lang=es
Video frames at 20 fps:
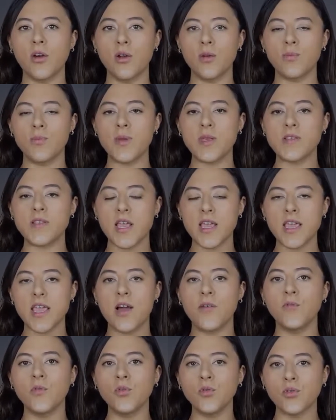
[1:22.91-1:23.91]
golpizas y
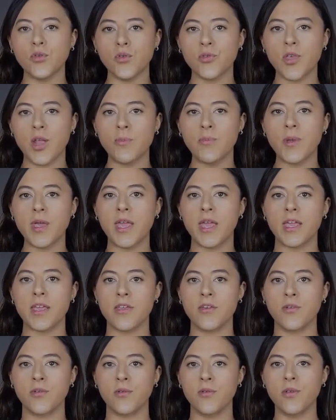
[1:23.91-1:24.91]
abusos al
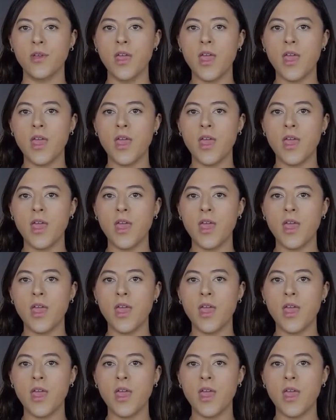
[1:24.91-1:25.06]
pequeño.